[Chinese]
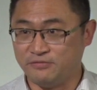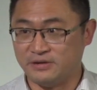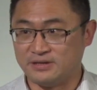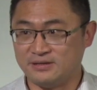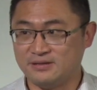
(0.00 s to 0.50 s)

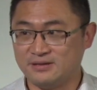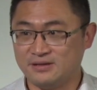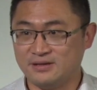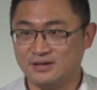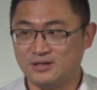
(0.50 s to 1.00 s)
分
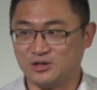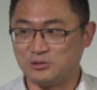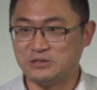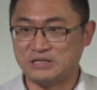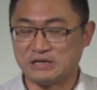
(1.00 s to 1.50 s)
都
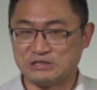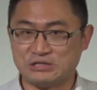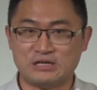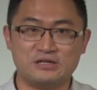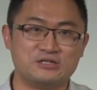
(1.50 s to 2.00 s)
是这个
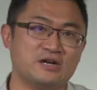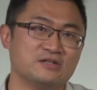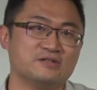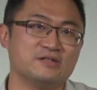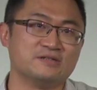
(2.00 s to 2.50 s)
神的帐的
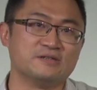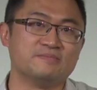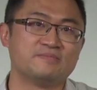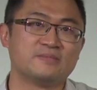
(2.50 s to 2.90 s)
神迹。